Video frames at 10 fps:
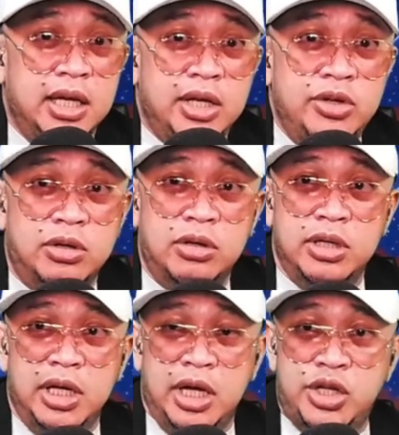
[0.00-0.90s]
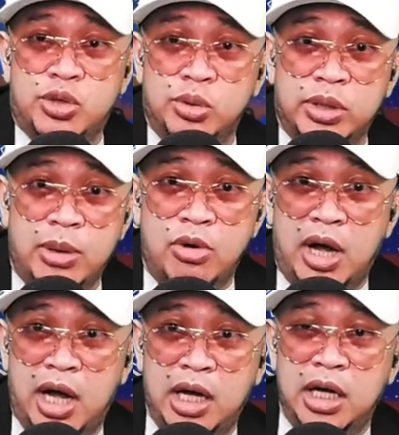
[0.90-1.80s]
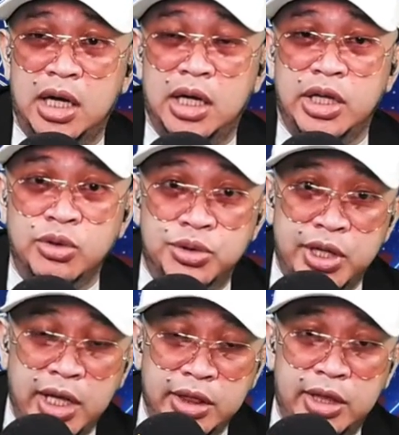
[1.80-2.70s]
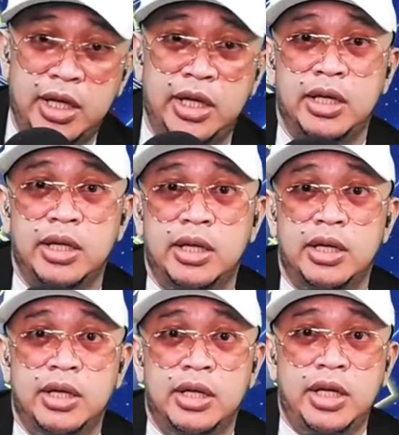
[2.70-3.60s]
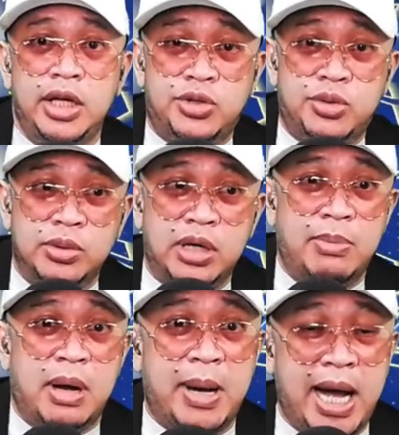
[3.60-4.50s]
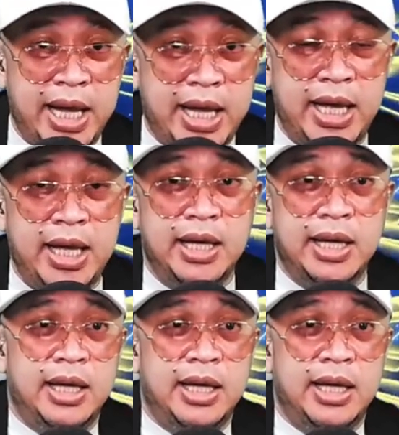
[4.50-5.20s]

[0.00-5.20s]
Yung itsura mukhang inosente, itsura babae,